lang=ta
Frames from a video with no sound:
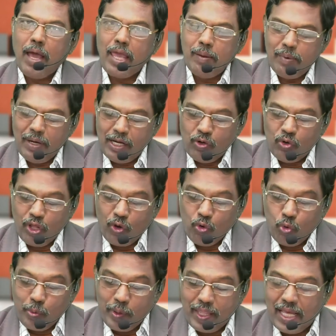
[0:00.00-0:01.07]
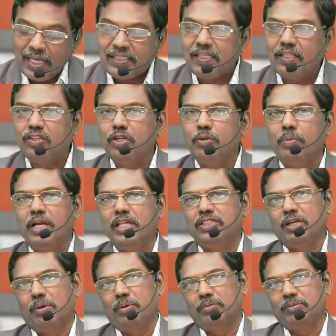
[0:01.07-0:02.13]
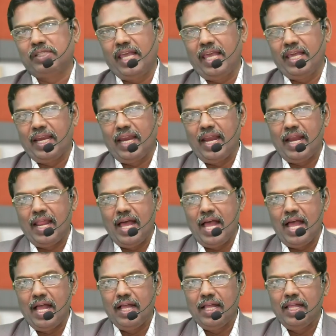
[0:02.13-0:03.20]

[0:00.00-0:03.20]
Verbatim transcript: பைபிளினுடைய உபதேசத்தின்படி ஜபம் செய்கிறேனா